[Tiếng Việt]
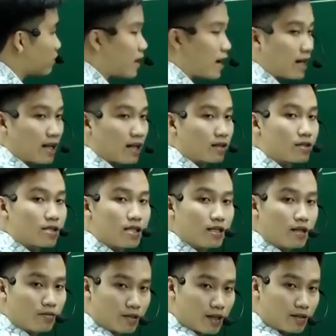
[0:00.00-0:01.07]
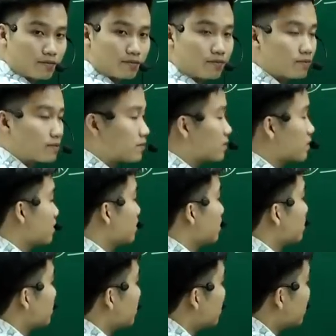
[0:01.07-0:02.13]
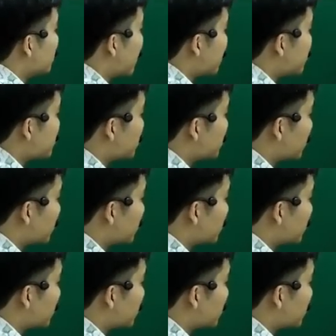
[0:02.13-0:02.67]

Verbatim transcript: có phải là cực trị không nhá. Thế thì các em sẽ